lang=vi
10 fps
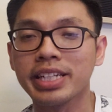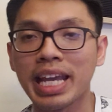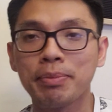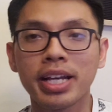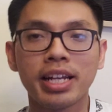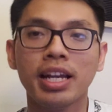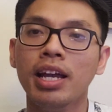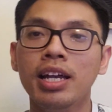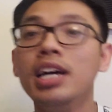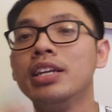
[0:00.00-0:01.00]
Việt Nam đó
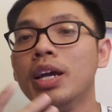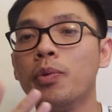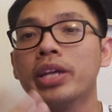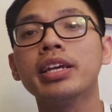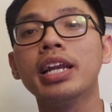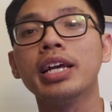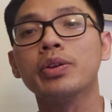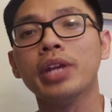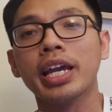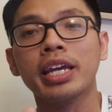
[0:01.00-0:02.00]
nó quay trở lại
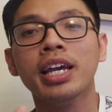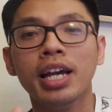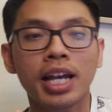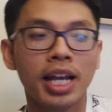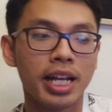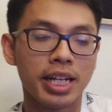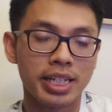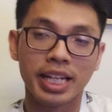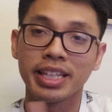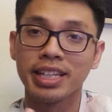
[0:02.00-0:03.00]
chủ đề
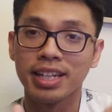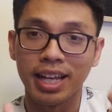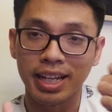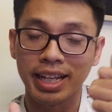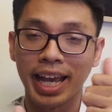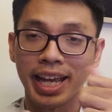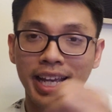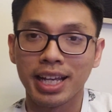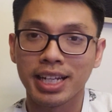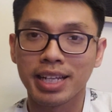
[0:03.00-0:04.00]
kỹ như là
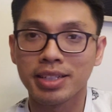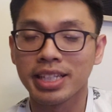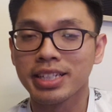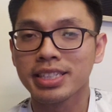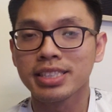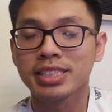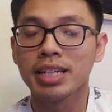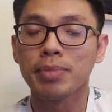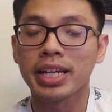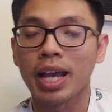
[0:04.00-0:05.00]
nghe cái dự
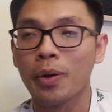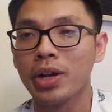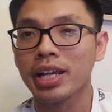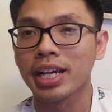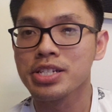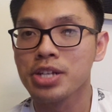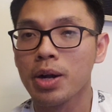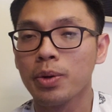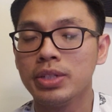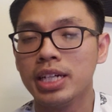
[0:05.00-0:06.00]
tính ban đầu là cái
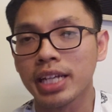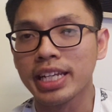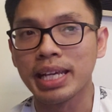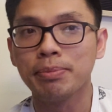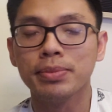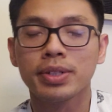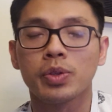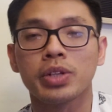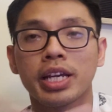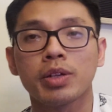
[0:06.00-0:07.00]
show ờ, kỷ niệm
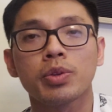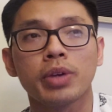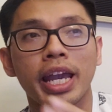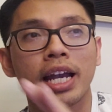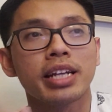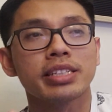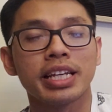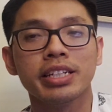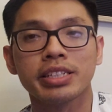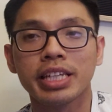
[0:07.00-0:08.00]
cuộc đời của chú ngạn
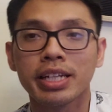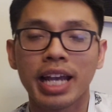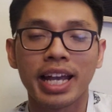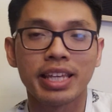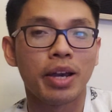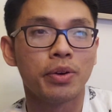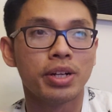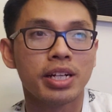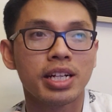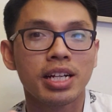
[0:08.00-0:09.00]
sẽ được diễn ra vào
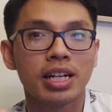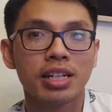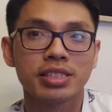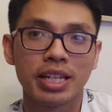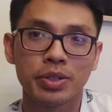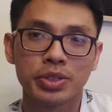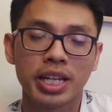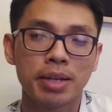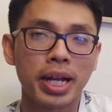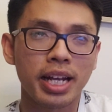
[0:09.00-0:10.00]
ở San
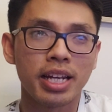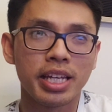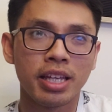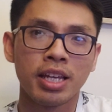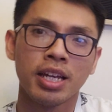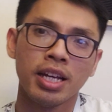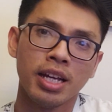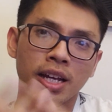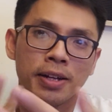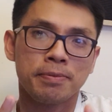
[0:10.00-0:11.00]
Jose Bắc Cali
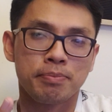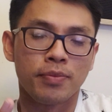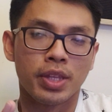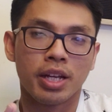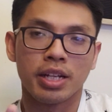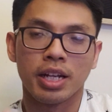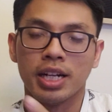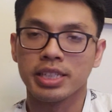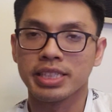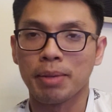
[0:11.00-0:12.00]

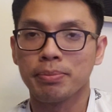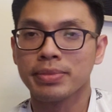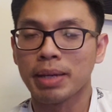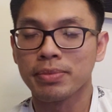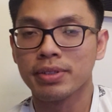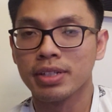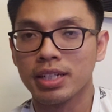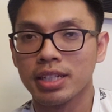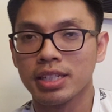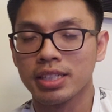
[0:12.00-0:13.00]
à, nhằm nhằm
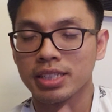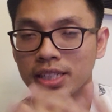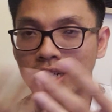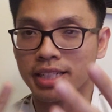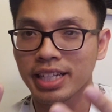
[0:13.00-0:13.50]
ờ,